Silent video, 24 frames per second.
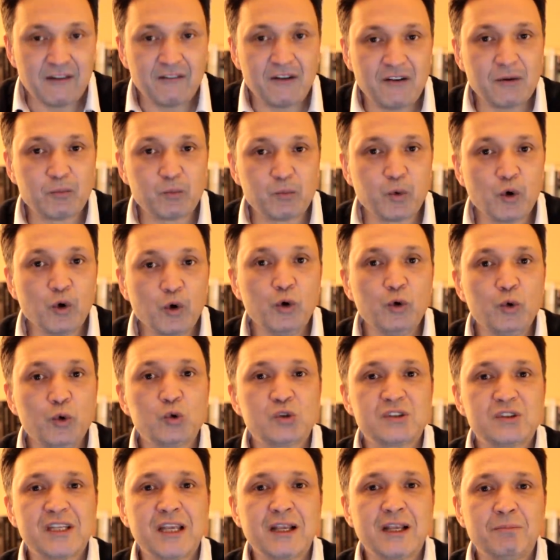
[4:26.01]
ve bu
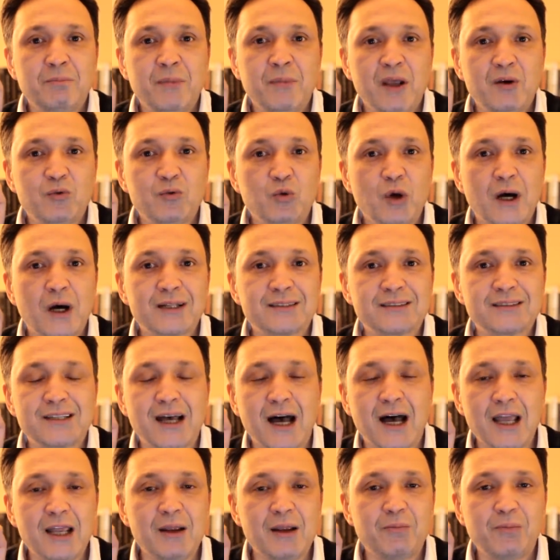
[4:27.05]
yüksek mevduat
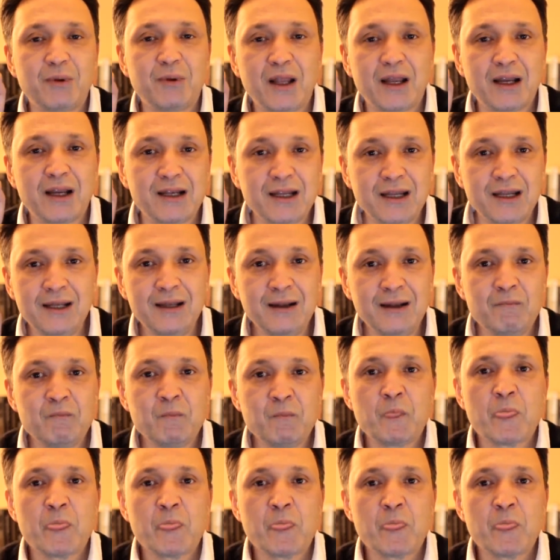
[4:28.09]
sahiplerinin